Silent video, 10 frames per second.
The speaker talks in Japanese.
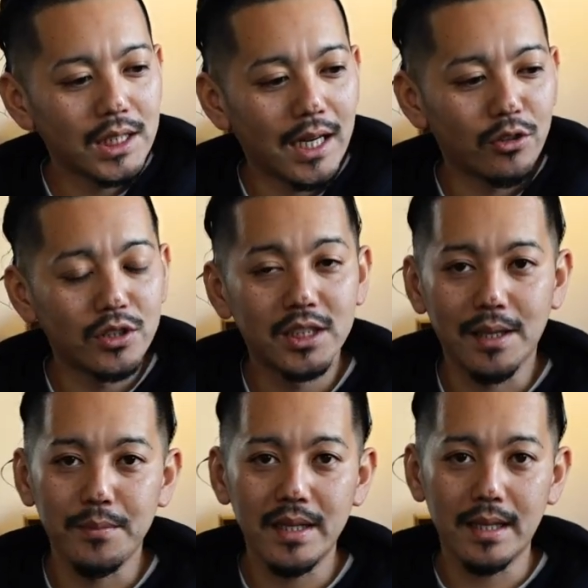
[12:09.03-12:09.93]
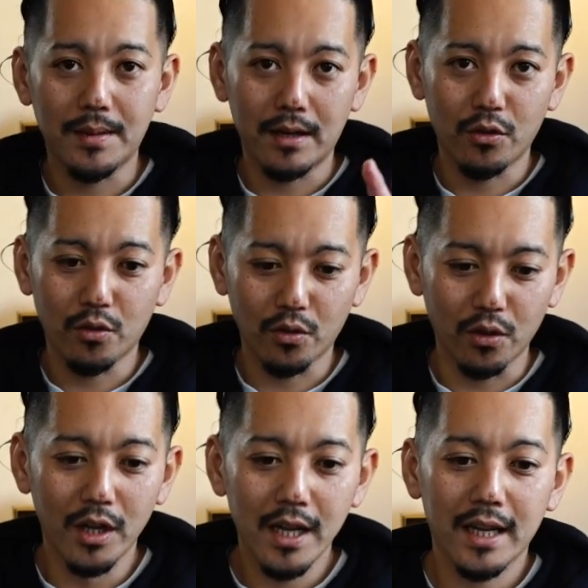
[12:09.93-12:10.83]
あの、実際みんな、あの、こ
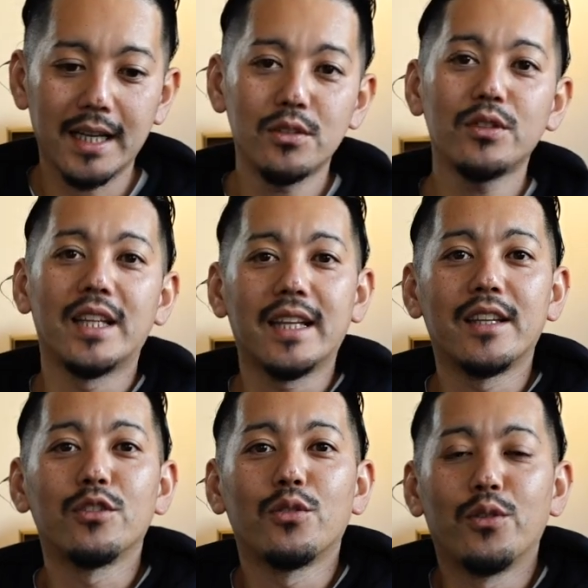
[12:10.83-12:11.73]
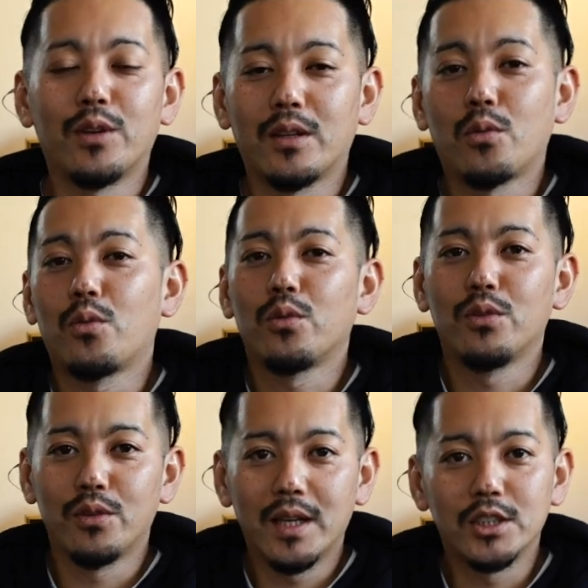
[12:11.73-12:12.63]
の家族でやってるというようなところっ
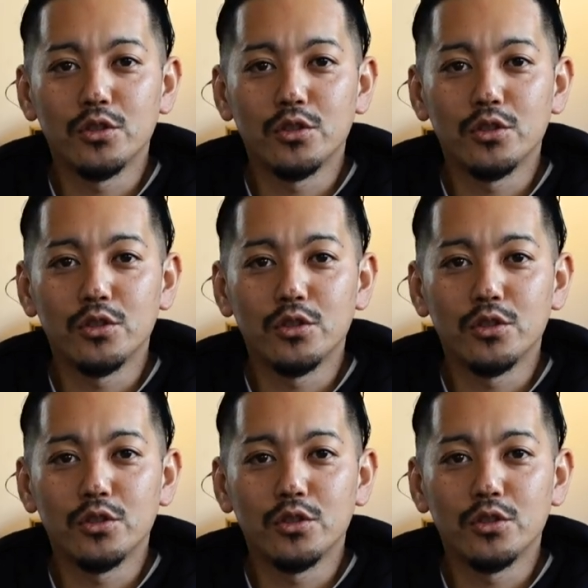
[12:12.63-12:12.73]
ていうのは、